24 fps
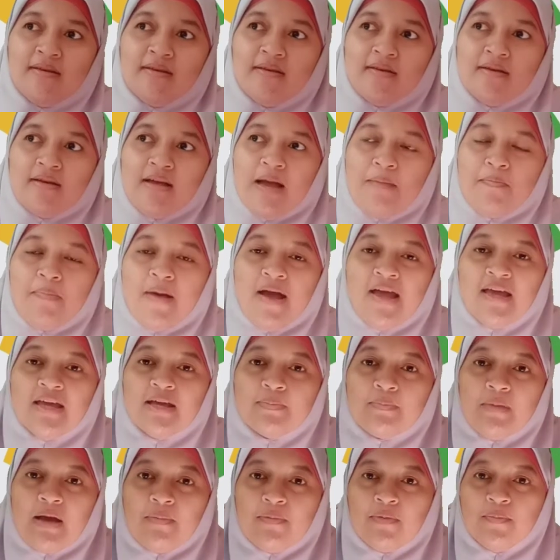apa
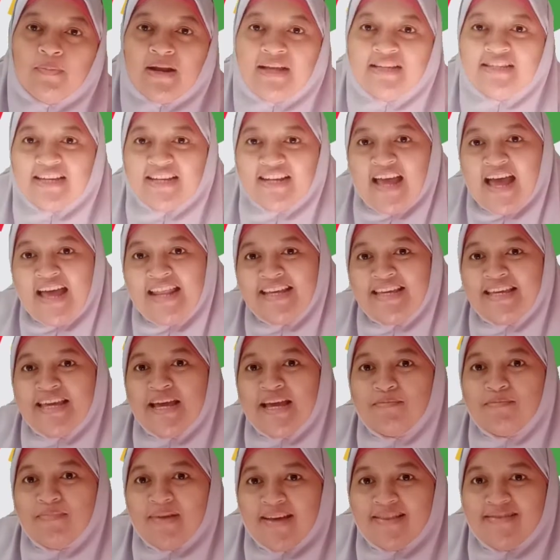hikmah mempelajari hari
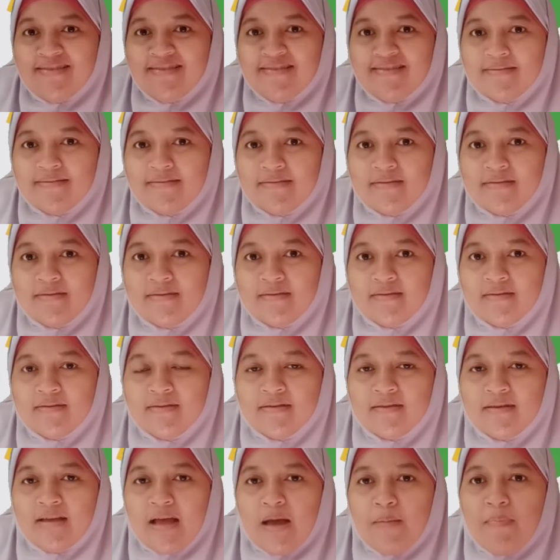kiamat
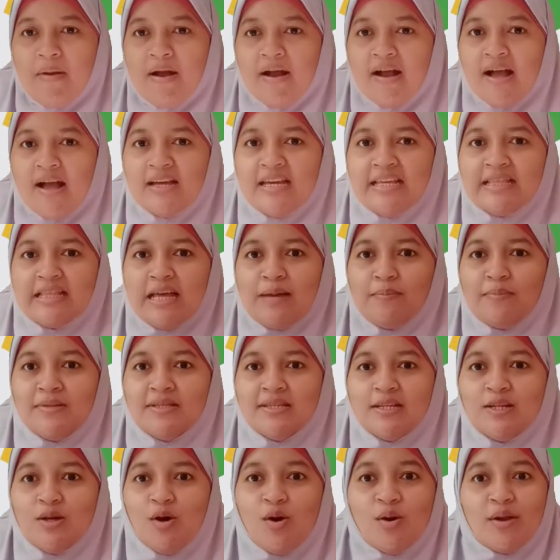Apakah kita
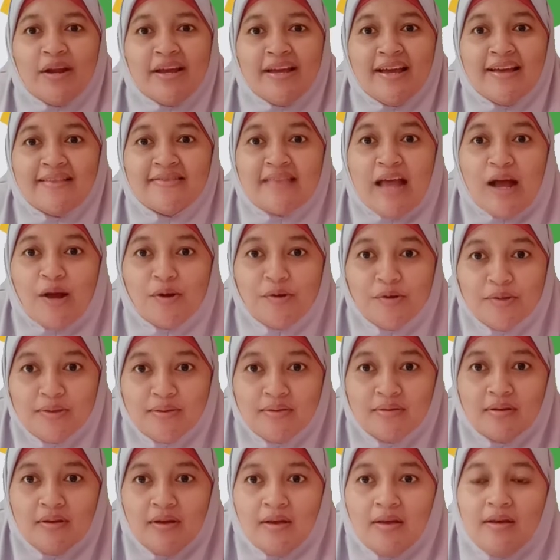menjadi orang yang takut?
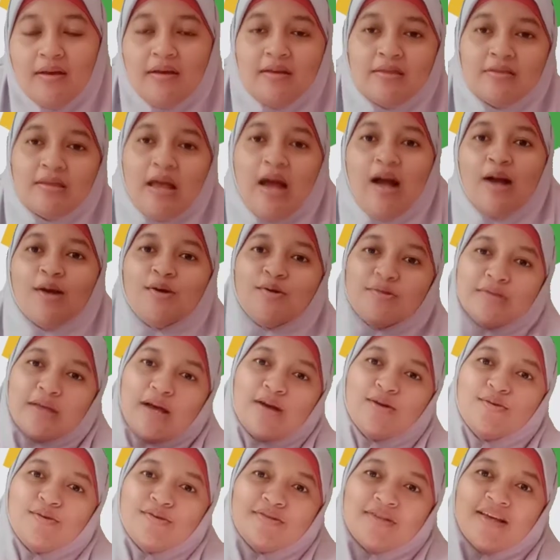Takut
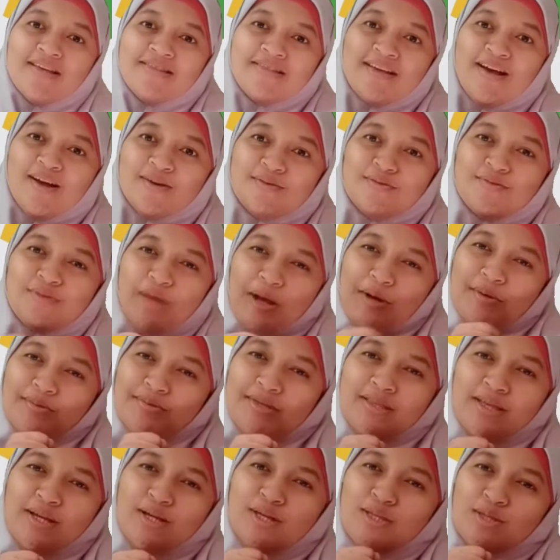aku ustazah, aku takut
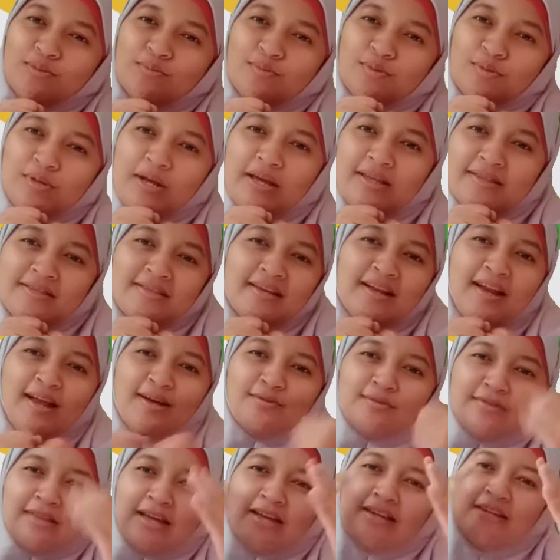nanti ketemu dajjal,
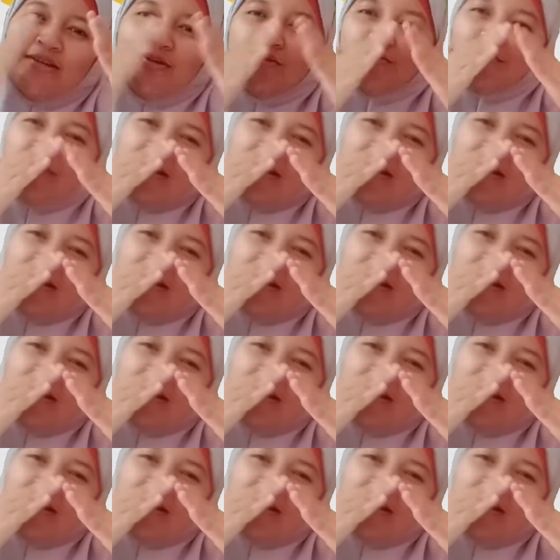aku tak di rumah